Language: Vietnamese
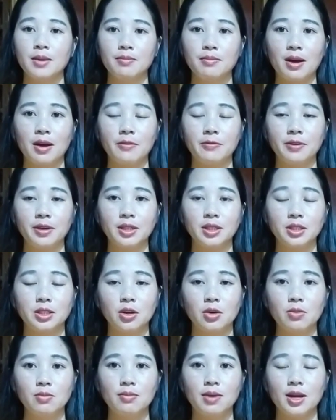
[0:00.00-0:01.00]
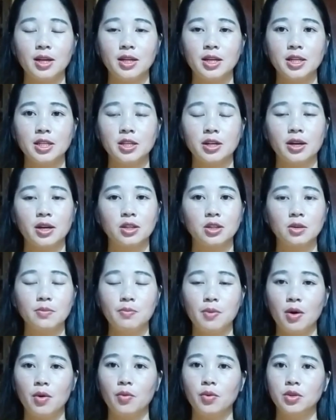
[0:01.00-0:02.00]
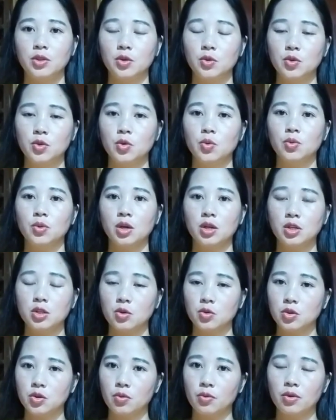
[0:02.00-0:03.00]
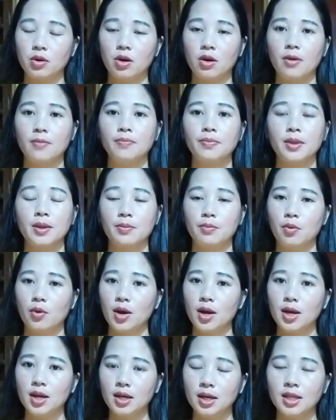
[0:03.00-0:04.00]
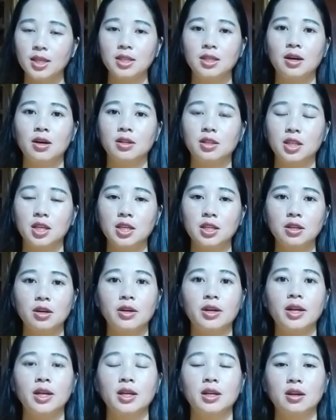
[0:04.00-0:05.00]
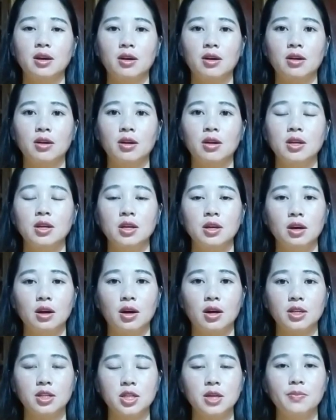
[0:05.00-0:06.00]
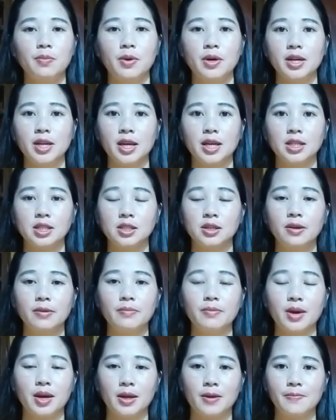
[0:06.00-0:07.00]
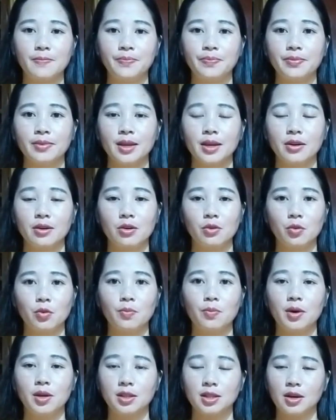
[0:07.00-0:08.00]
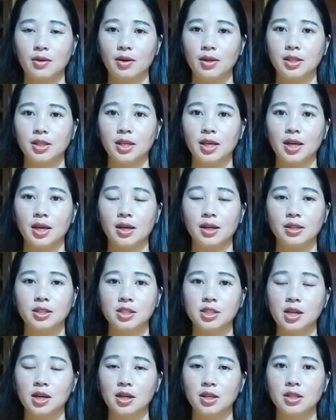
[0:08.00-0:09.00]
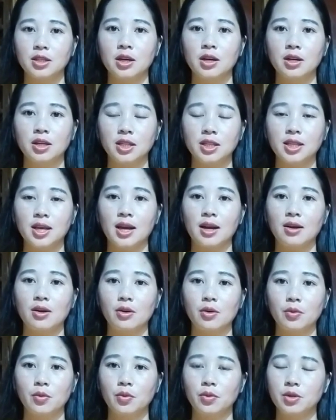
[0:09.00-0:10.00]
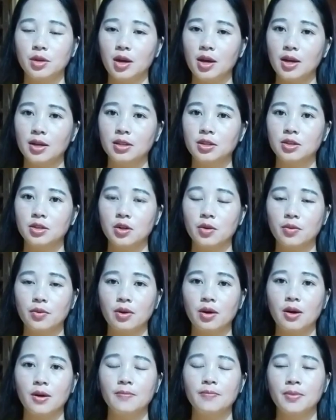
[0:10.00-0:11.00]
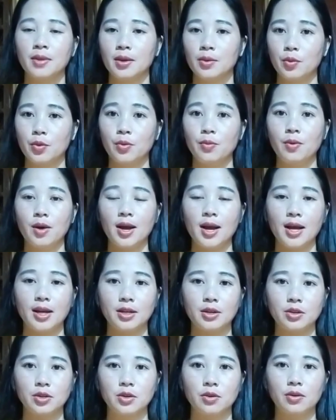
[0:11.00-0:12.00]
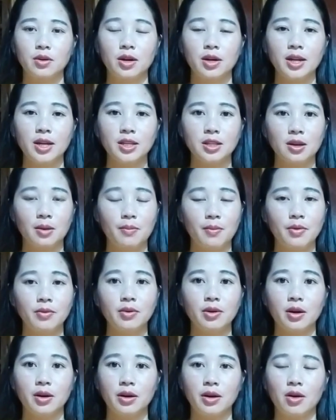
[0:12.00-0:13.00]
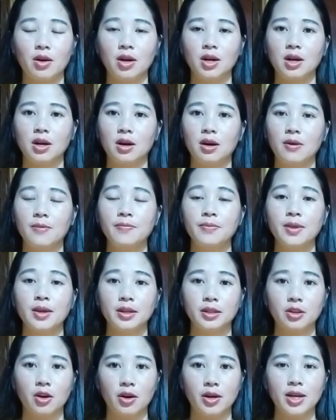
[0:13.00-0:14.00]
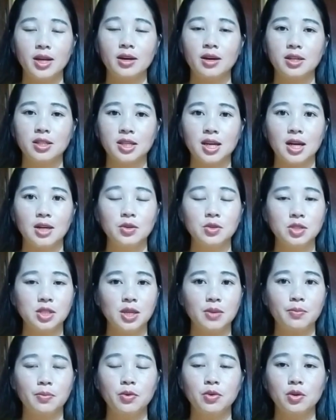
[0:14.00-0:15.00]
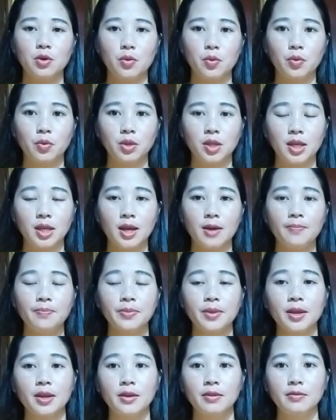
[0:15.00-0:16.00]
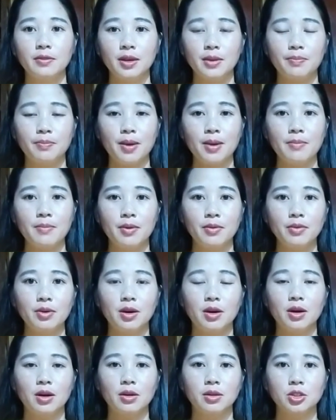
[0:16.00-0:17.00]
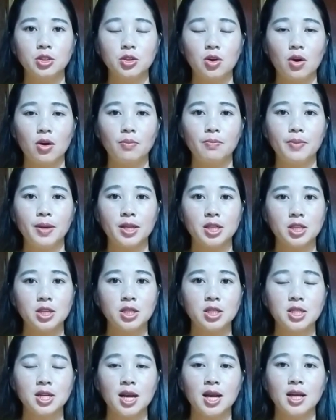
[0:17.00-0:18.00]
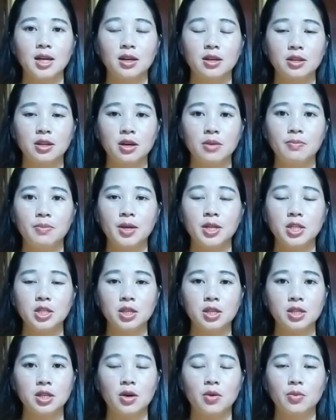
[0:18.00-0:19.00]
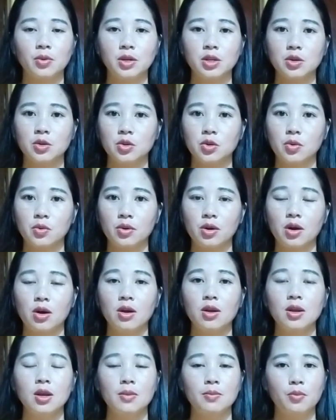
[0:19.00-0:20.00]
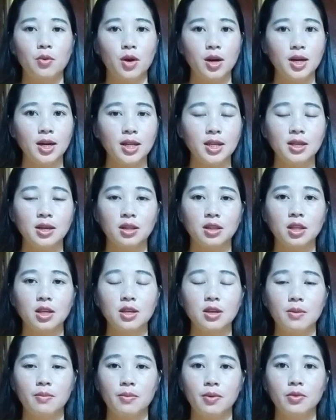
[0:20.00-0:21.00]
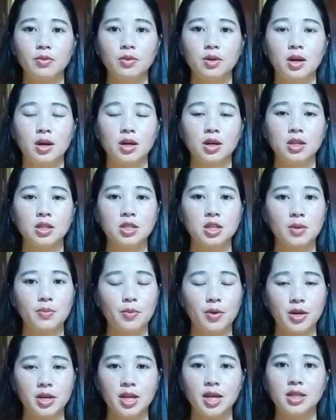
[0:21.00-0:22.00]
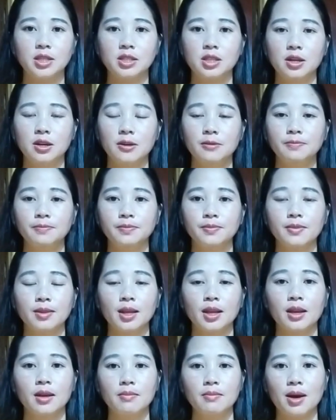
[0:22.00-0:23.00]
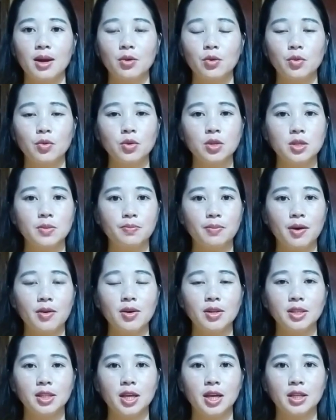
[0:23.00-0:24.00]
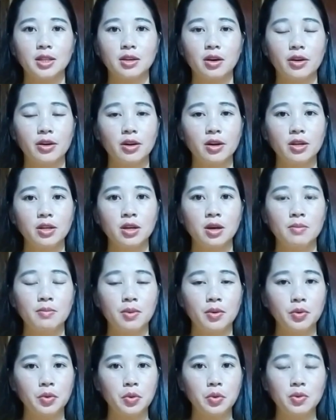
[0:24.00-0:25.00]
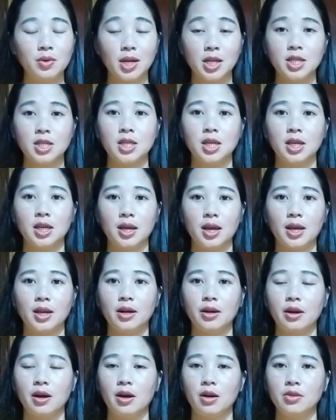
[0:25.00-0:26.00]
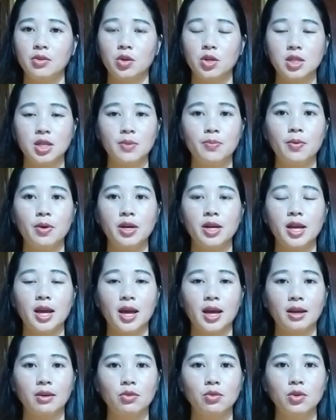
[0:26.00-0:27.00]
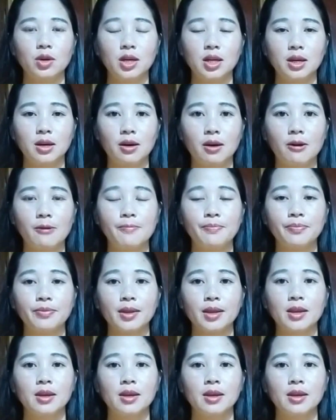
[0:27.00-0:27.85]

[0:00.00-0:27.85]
mà phèn chống mà nên sẽ đầu tư bỏ ôn tu rủ nhất trong sổ nọ bữa linh cho tí chọn hình nọ ờ chỉ bọn nè xứ mà nó cũng bỏ tàu hay tiề trời cho lý cha lo cú nhá cho sầu nó cú mỗi hai cho sầu nó để cho mông nó nó là lo thọ nên họ giả lúc gì bút cho cú thiê vì bé mông nó cho bé chơi ra lấy bé chơi giàu nhất cho sầu nó bố linh hợp tí cho mông nó lấy gì con địa sư mà cú có chỉ bỏ hay tiề cho nó mông đu đã chỉ là họ yếu gì con địa hành luôn liền nó